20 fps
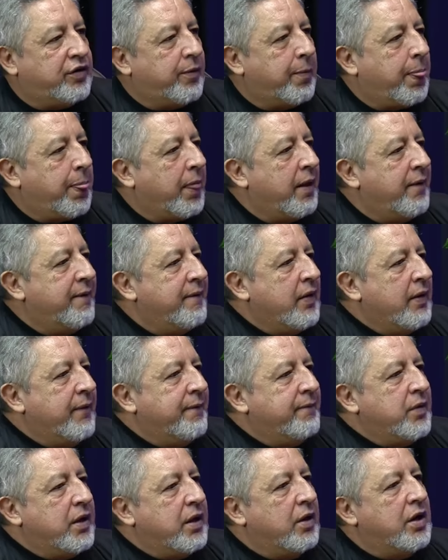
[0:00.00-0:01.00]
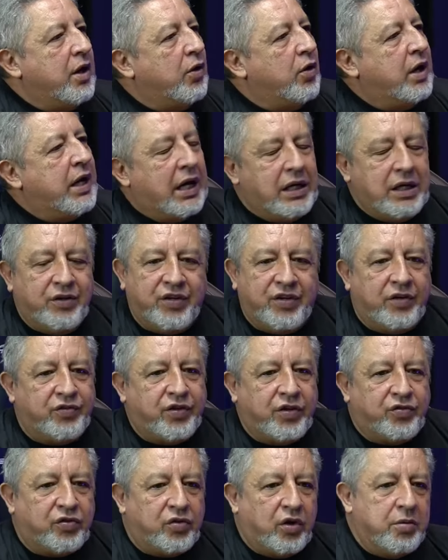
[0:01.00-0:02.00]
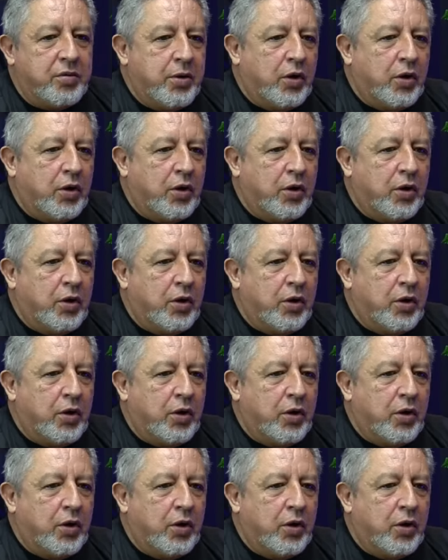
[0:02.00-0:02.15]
Porra, mano, caralho. Eu não realizei esse sonho.